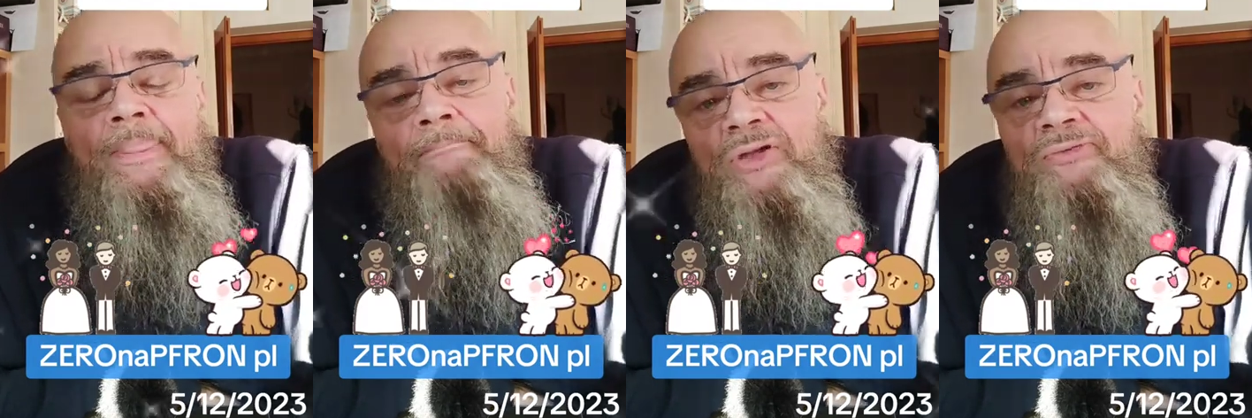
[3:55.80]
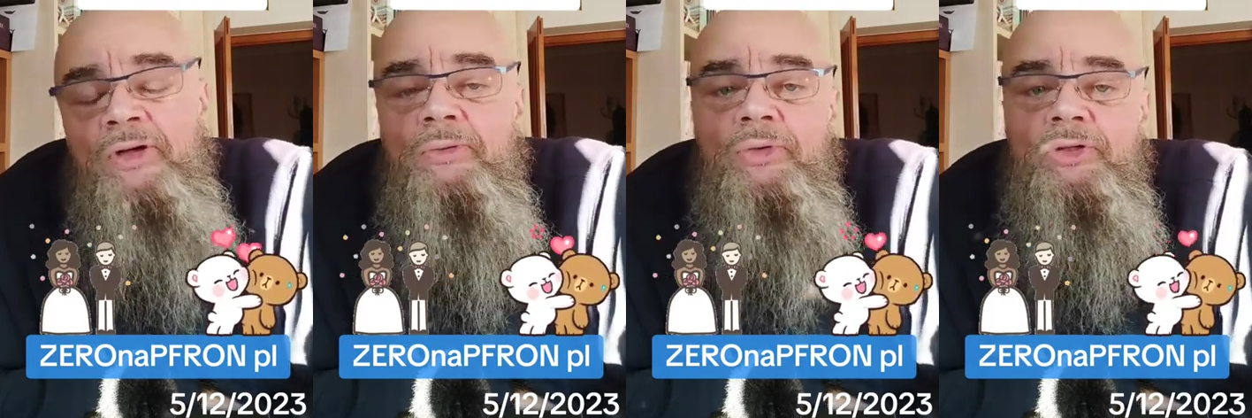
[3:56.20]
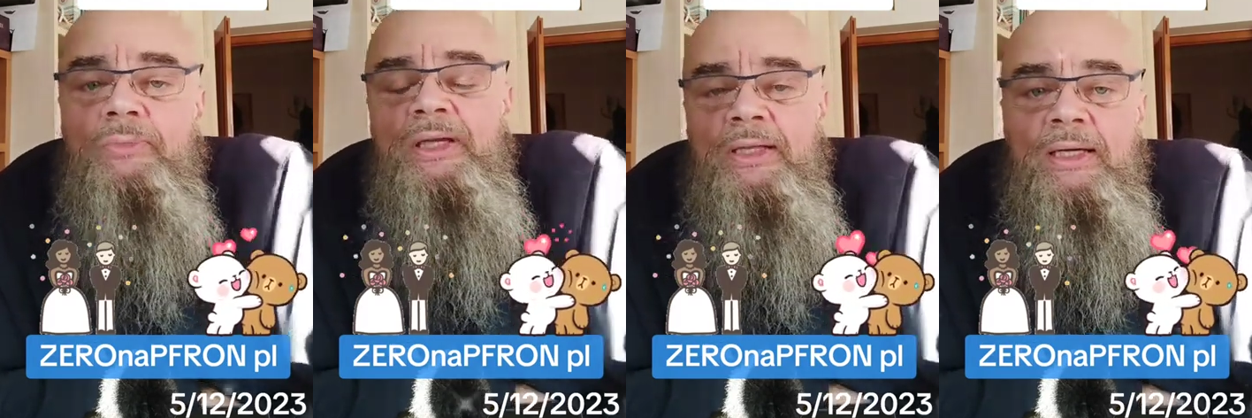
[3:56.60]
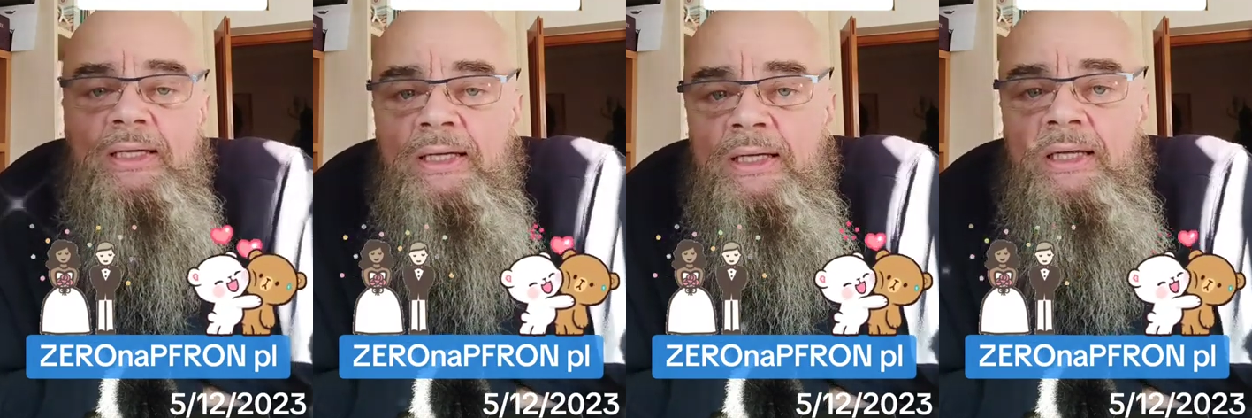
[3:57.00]
pozwoliło sobie na
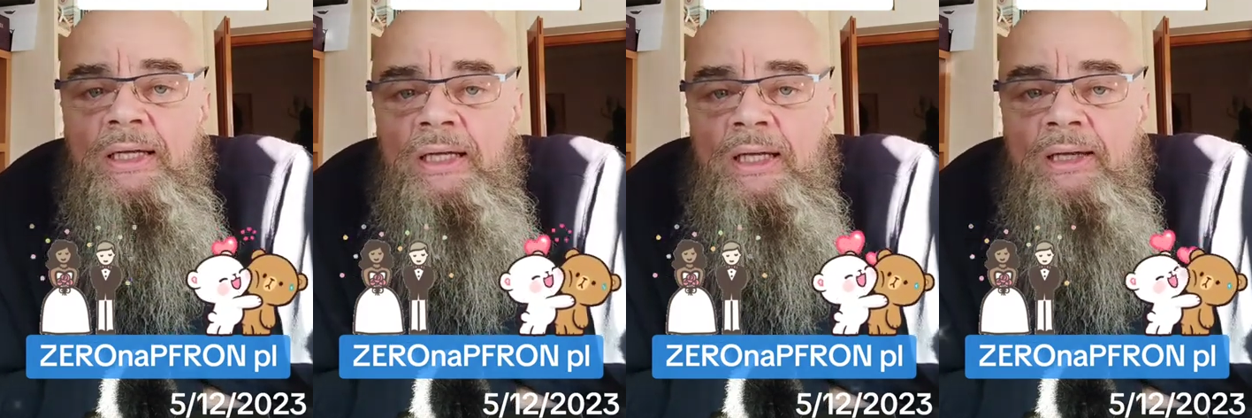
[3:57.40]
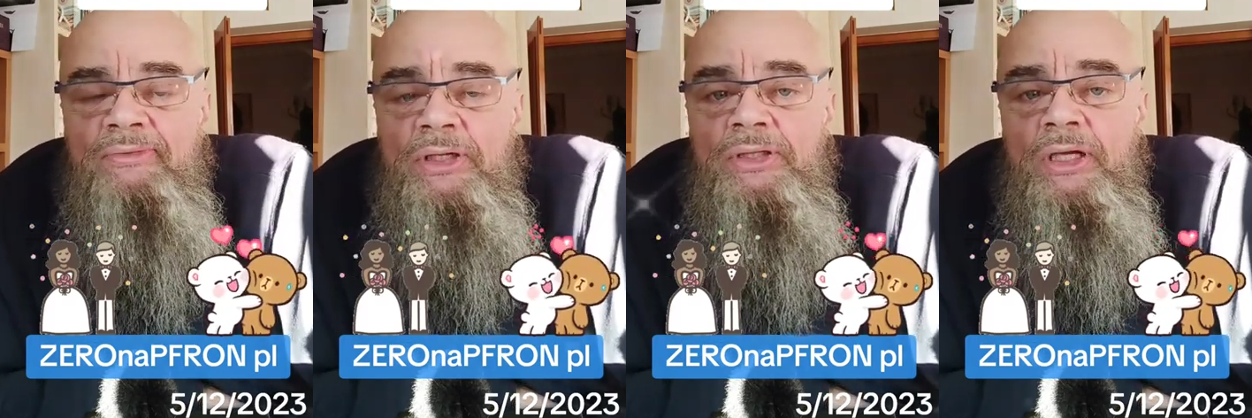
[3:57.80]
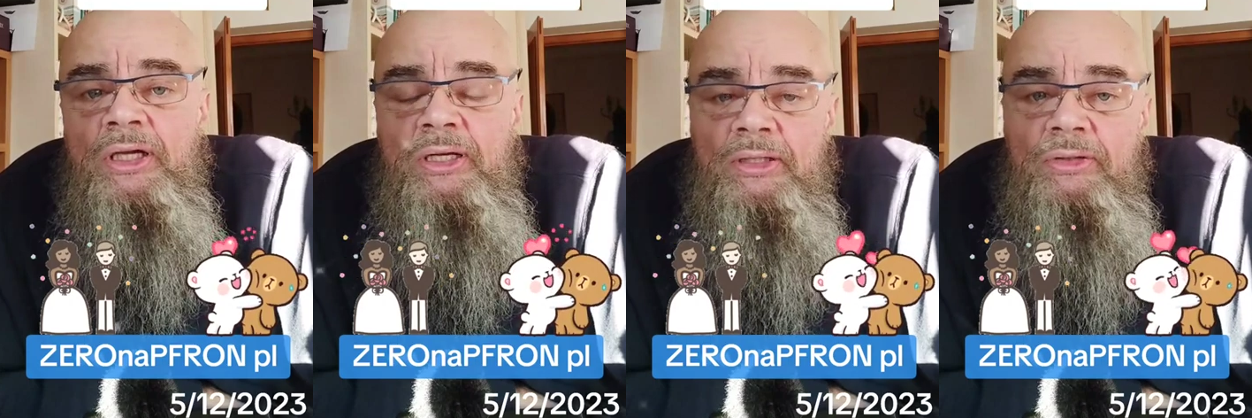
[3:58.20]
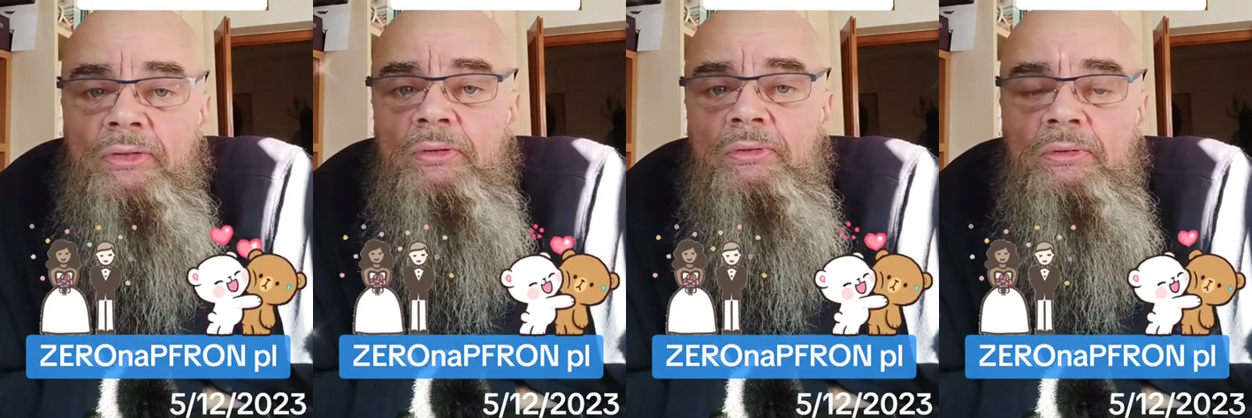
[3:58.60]
wzięcie
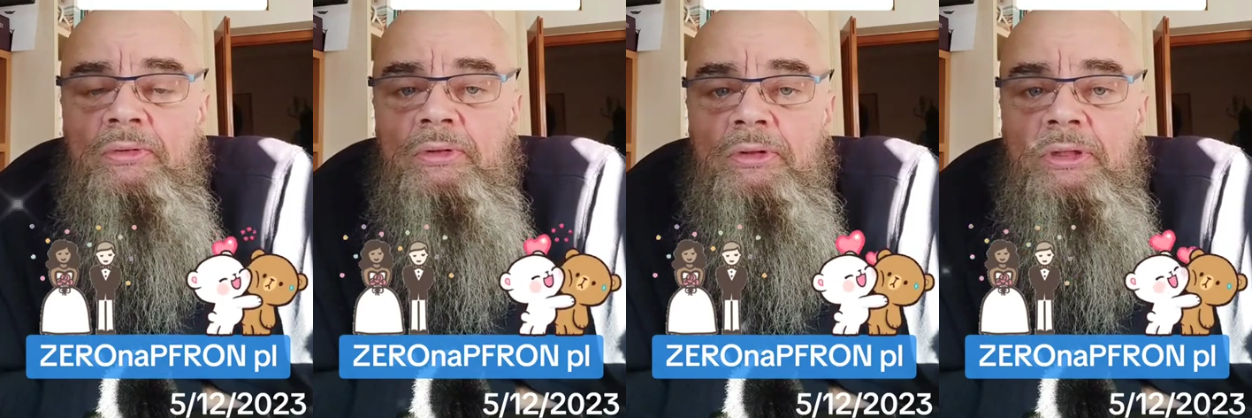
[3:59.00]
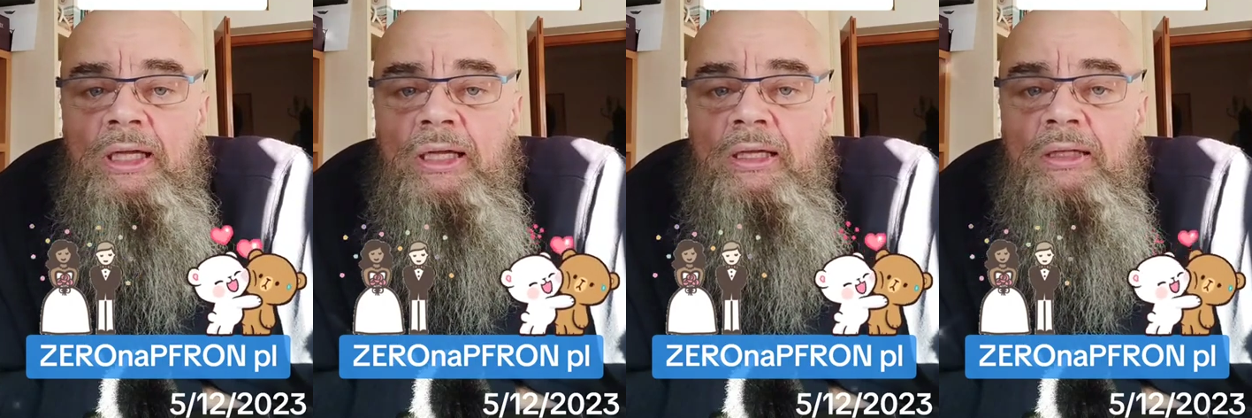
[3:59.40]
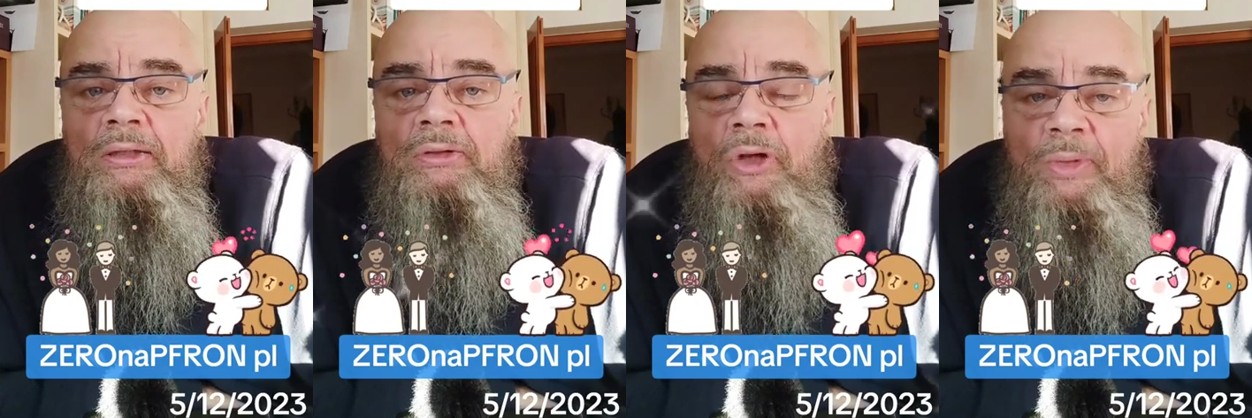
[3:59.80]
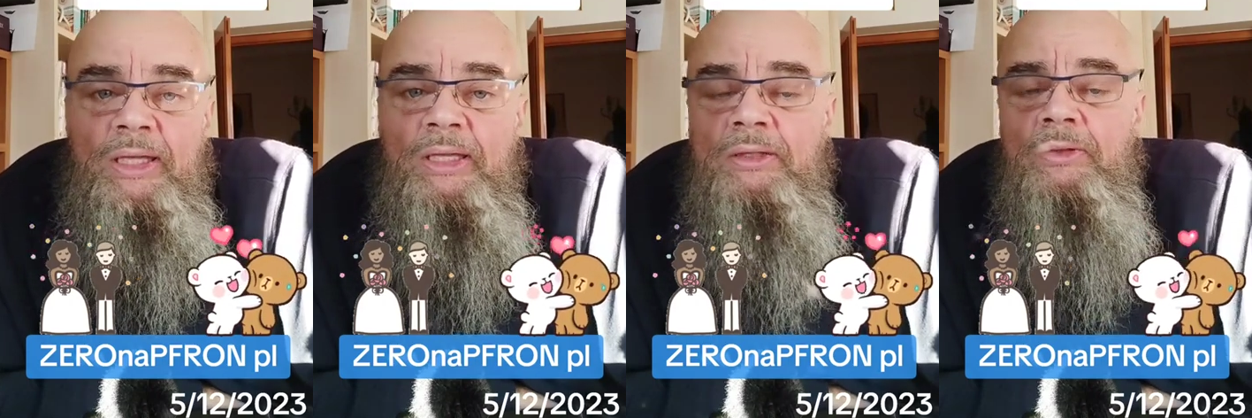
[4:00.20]
kredytu, na
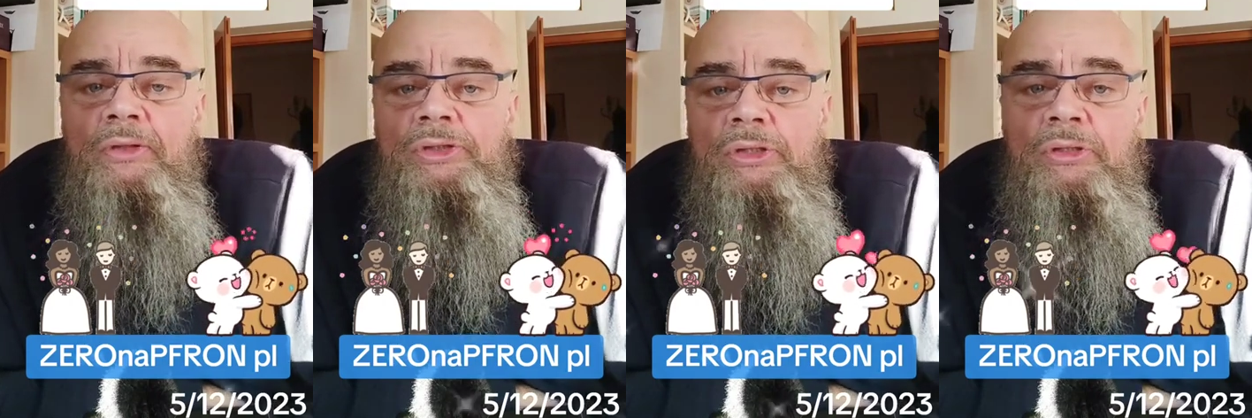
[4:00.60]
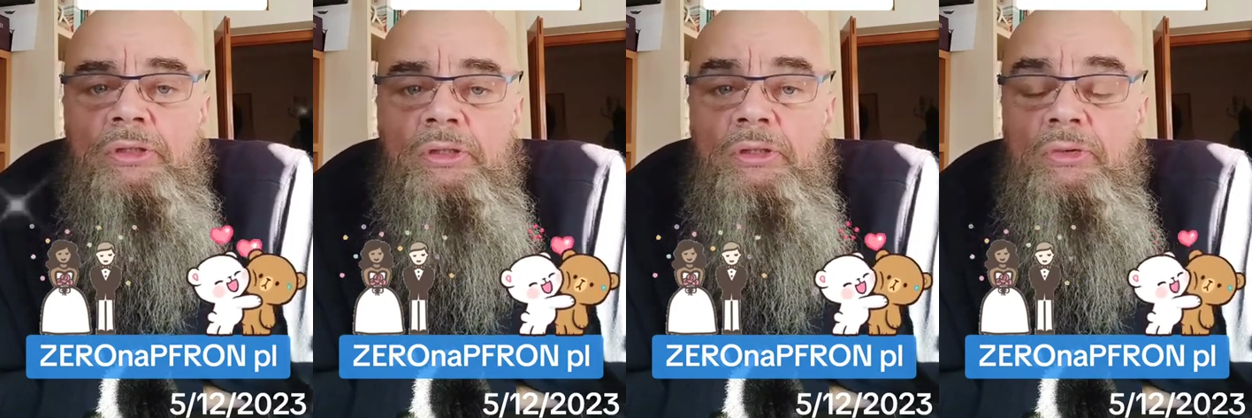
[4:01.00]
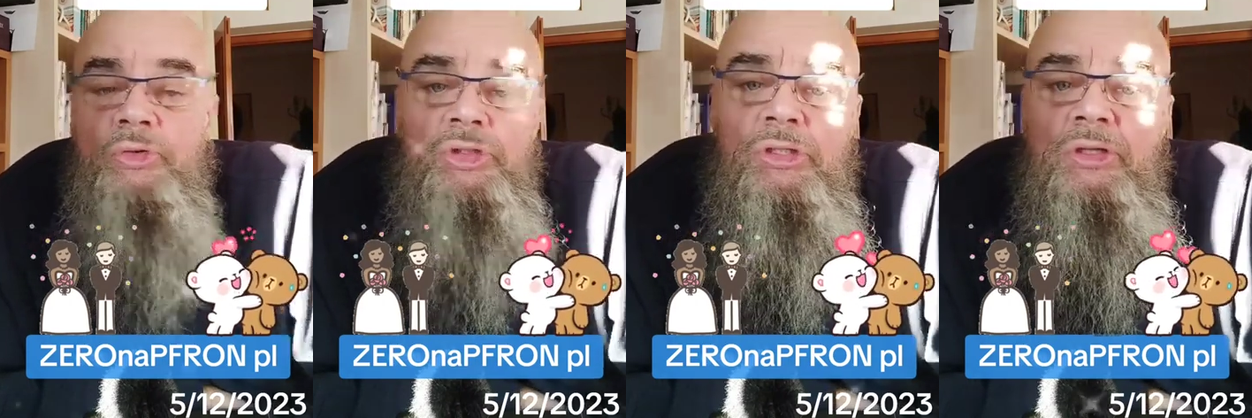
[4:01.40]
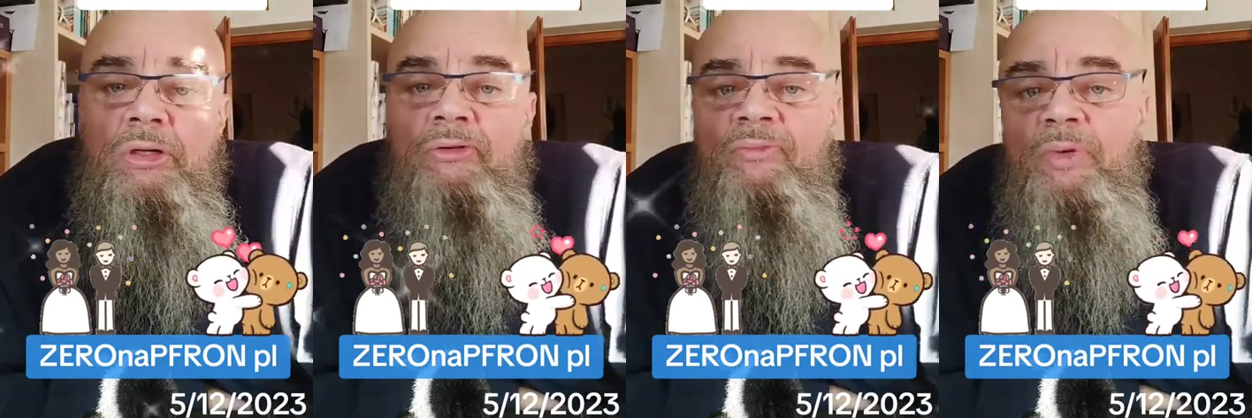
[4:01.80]
domek jednorodzinny, już się do
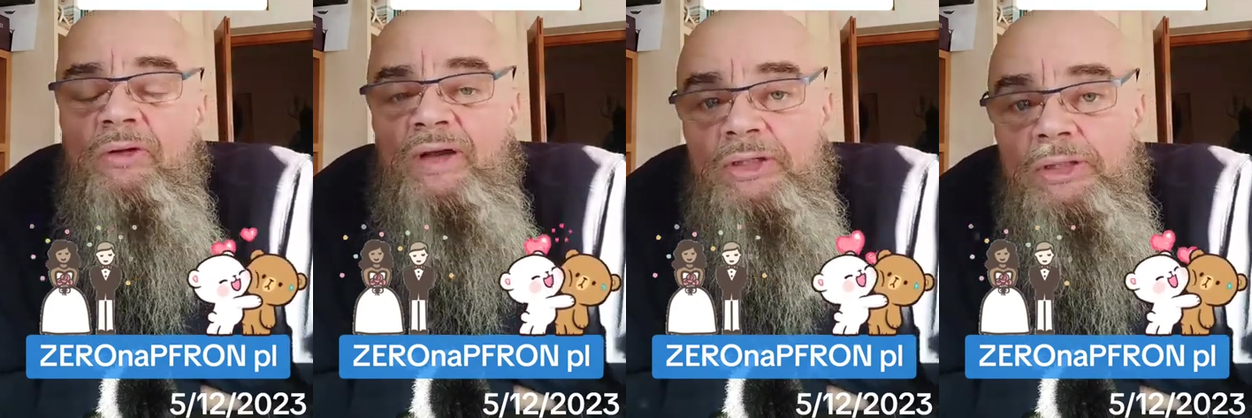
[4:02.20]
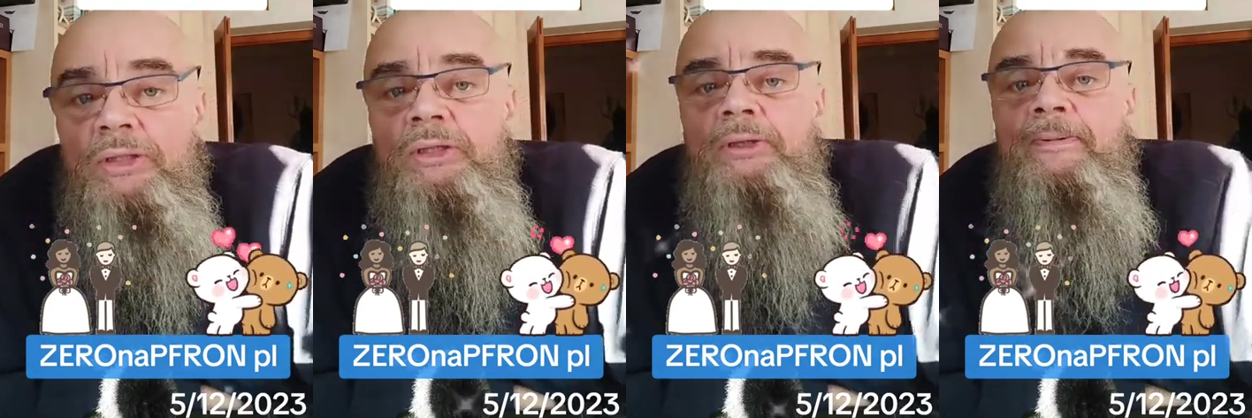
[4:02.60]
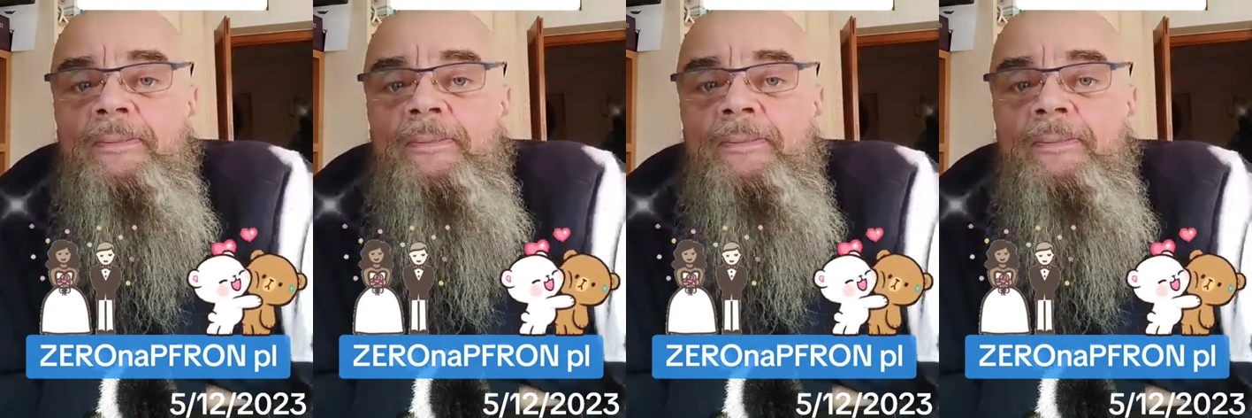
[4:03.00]
niego wprowadzili.